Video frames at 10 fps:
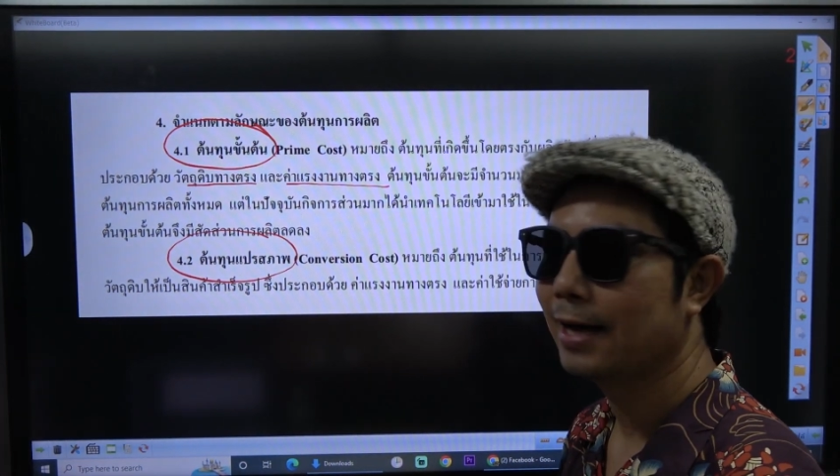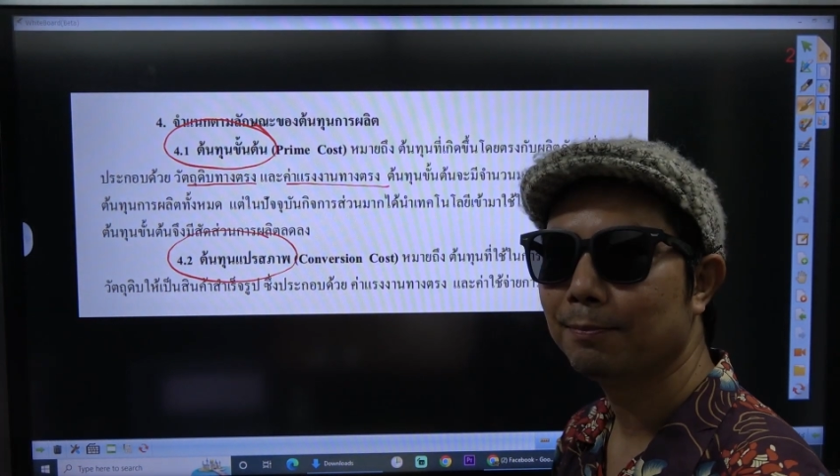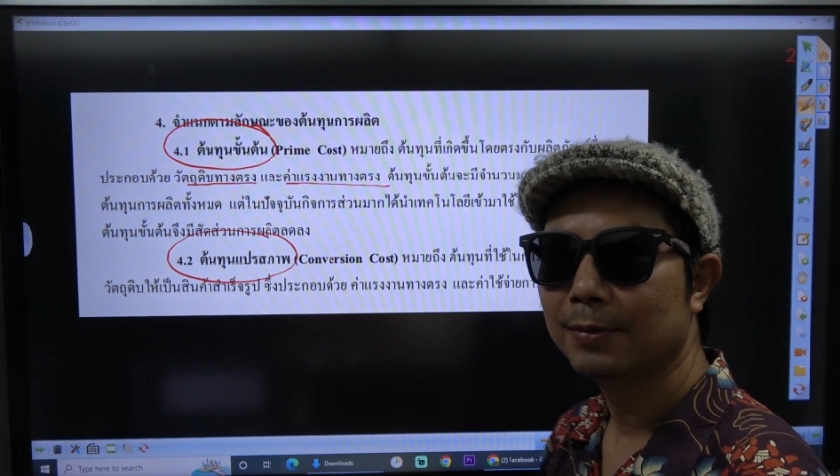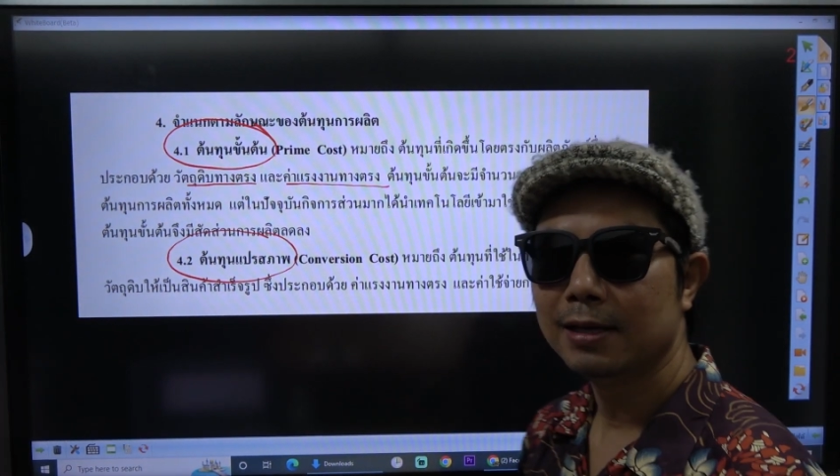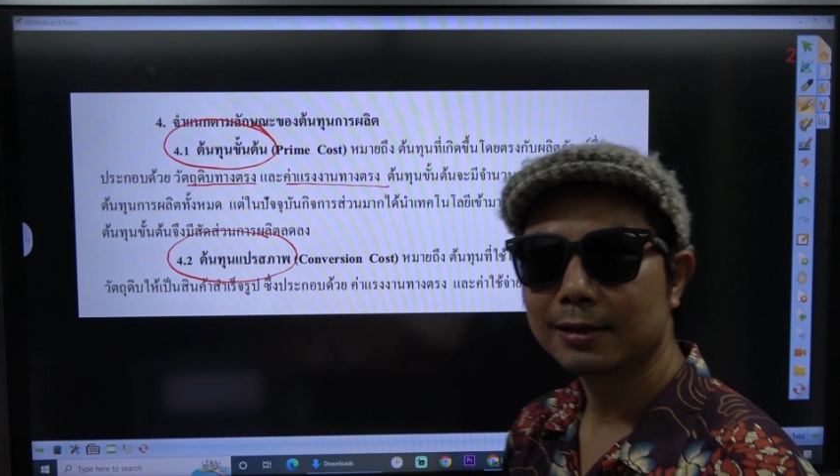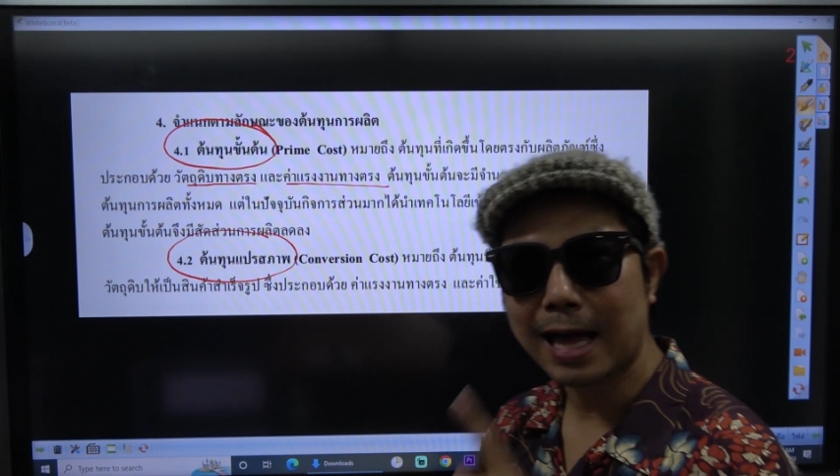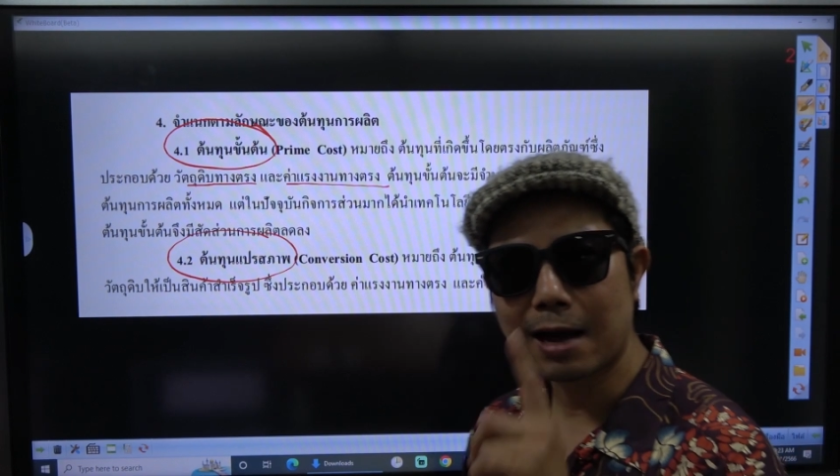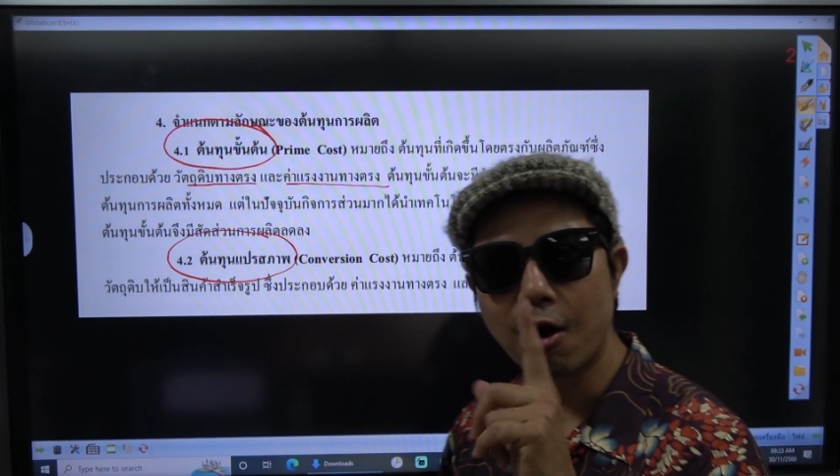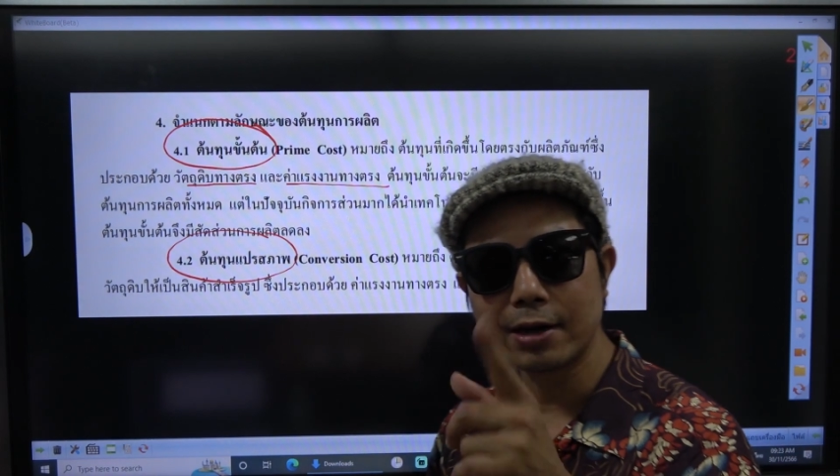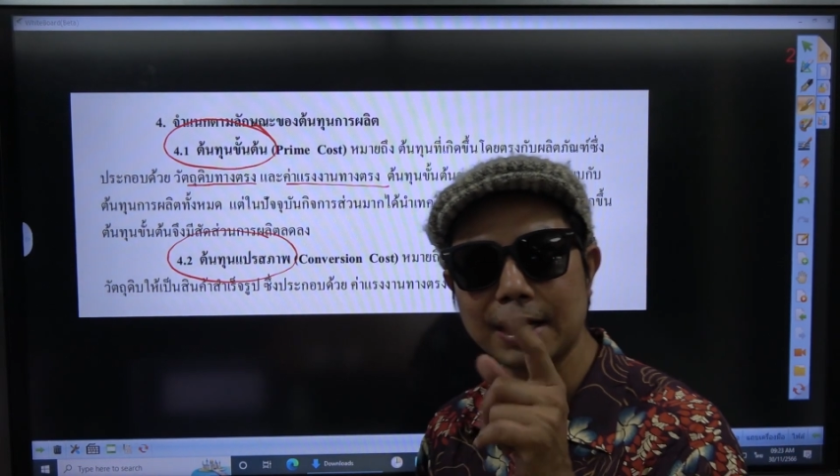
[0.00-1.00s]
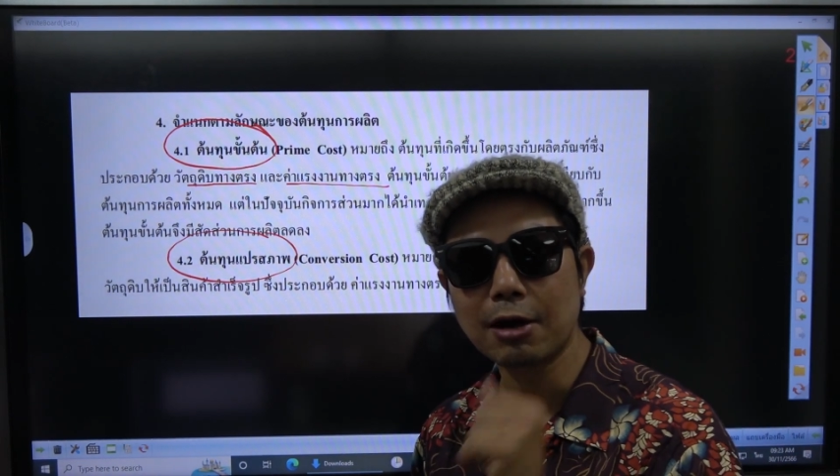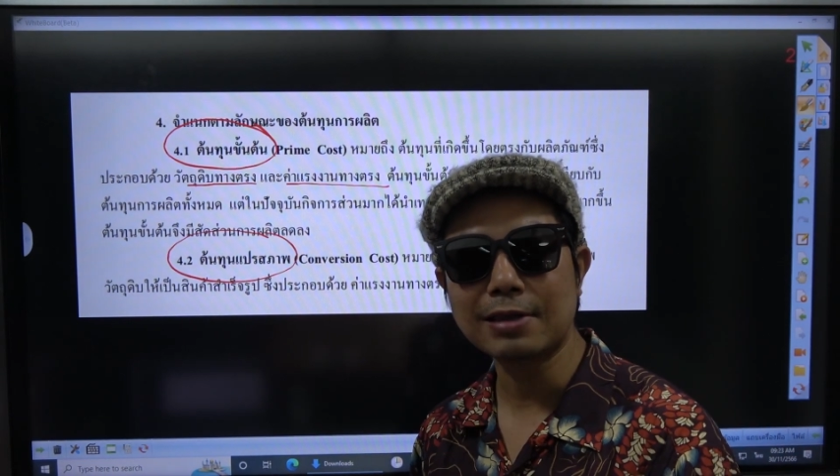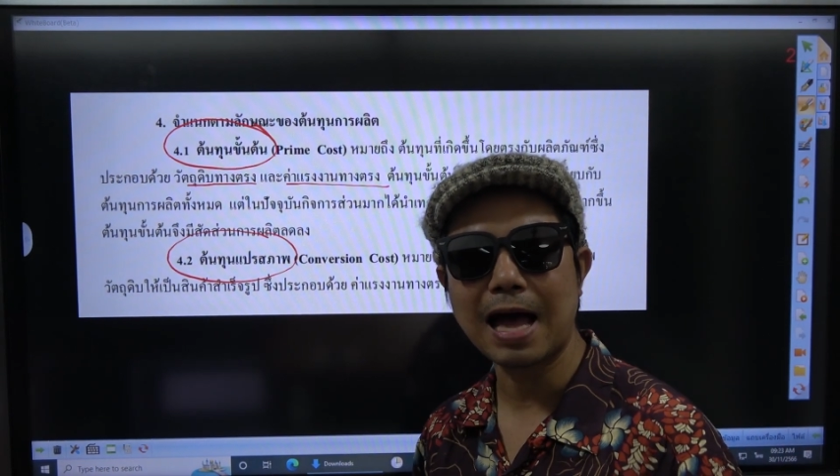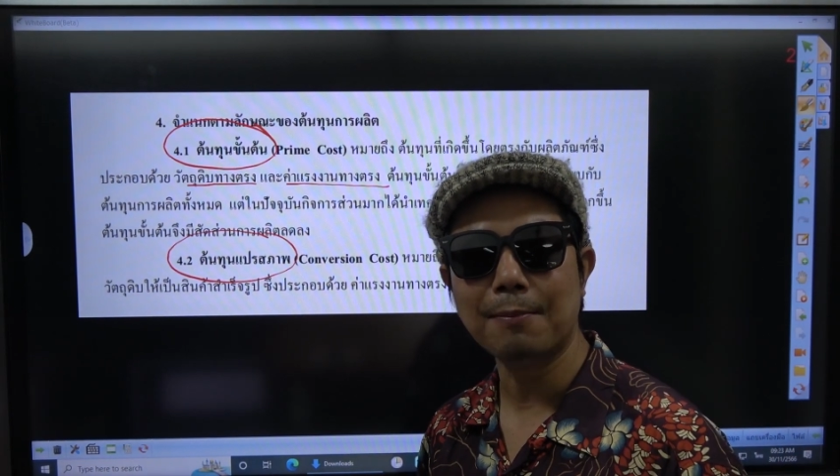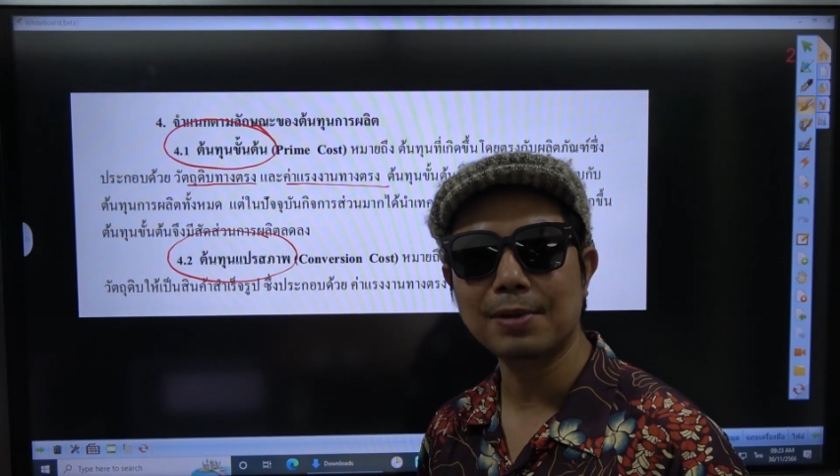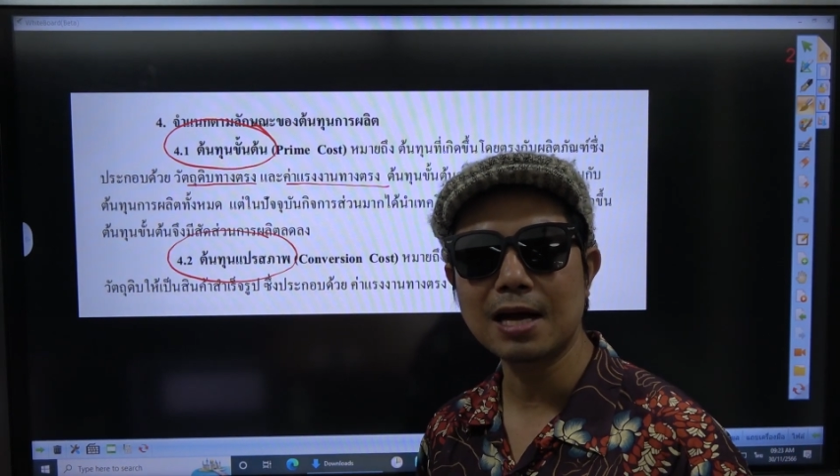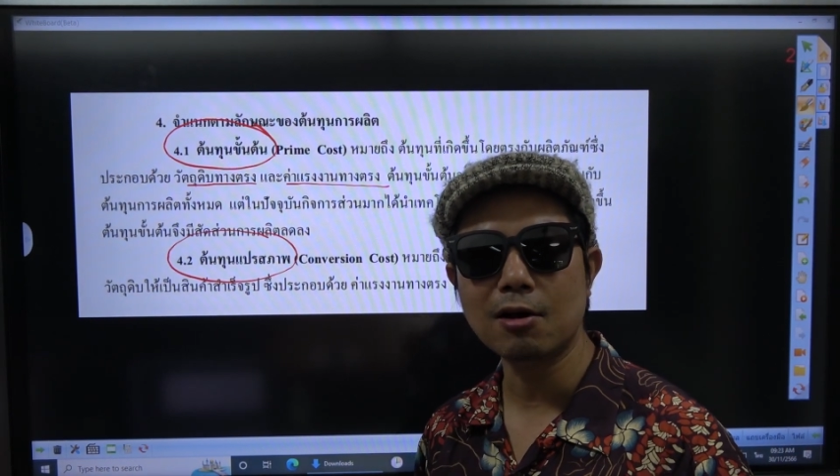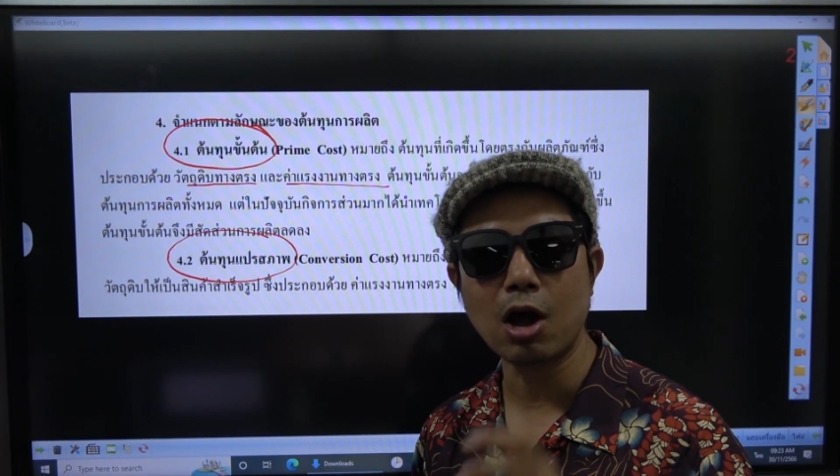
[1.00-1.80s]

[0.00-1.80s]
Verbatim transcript: นะครับแต่ข้อนี้เขาถามเรื่อง